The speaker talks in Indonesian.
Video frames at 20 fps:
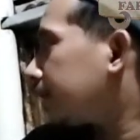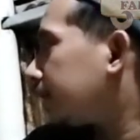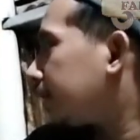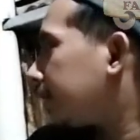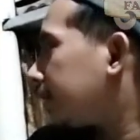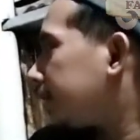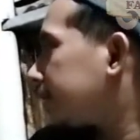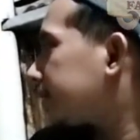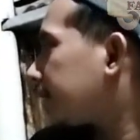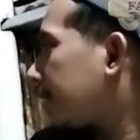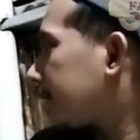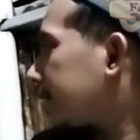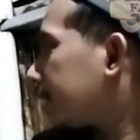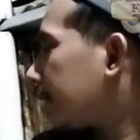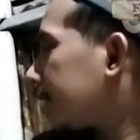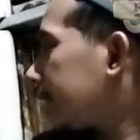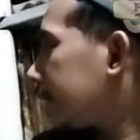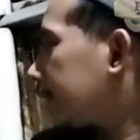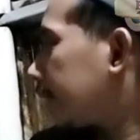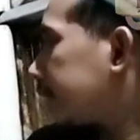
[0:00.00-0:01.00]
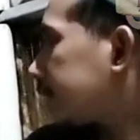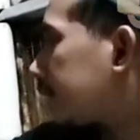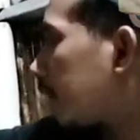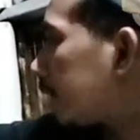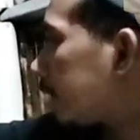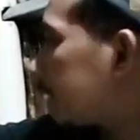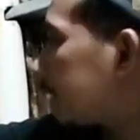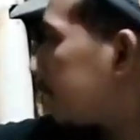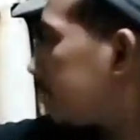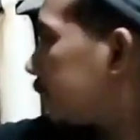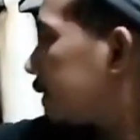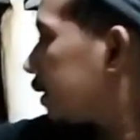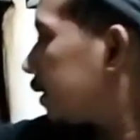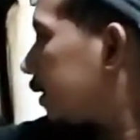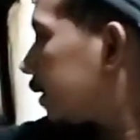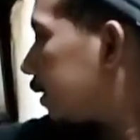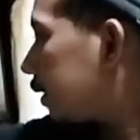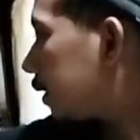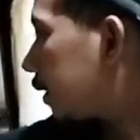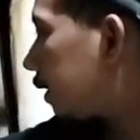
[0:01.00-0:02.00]
ini jantan nih guys ya
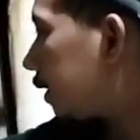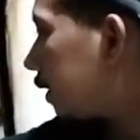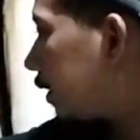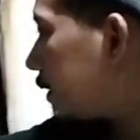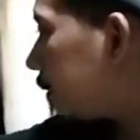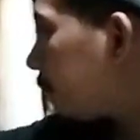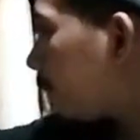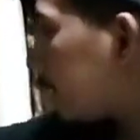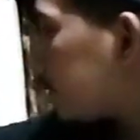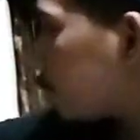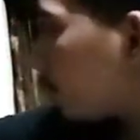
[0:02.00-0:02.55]
ini